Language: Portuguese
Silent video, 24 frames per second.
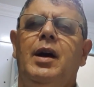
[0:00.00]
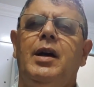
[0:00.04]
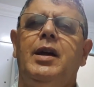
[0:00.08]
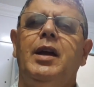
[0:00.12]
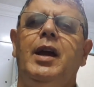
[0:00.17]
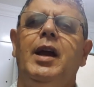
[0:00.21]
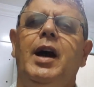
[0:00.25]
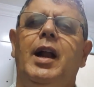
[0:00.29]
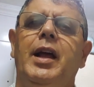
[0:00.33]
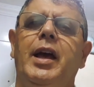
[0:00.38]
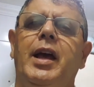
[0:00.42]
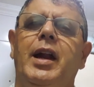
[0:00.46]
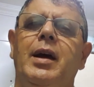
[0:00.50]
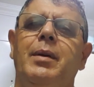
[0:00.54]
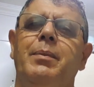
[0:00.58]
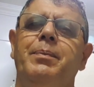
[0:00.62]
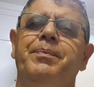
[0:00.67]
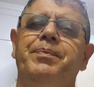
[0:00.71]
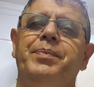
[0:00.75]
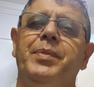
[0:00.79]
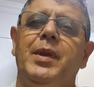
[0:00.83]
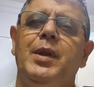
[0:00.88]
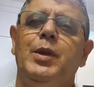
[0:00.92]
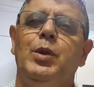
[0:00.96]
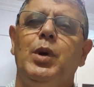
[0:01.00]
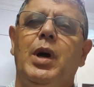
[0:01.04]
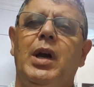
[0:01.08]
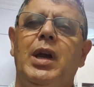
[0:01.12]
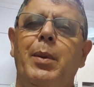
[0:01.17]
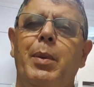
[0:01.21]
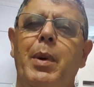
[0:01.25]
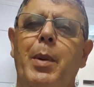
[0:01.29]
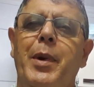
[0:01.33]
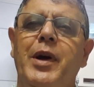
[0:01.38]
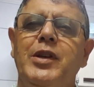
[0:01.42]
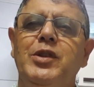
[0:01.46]
aqui galera, tô aqui
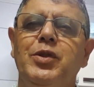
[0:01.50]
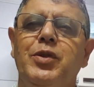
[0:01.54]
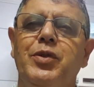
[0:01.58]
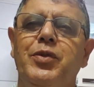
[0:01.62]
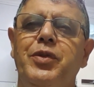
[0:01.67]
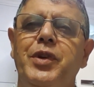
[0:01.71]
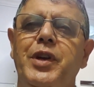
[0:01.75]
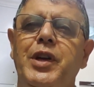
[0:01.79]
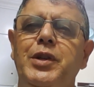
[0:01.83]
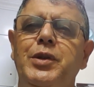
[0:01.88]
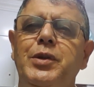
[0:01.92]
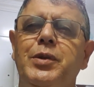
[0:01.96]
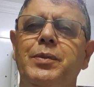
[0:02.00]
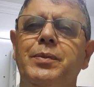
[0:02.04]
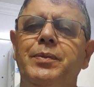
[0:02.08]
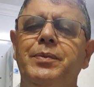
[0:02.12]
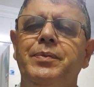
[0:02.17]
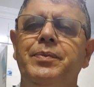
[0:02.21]
para mais um vídeo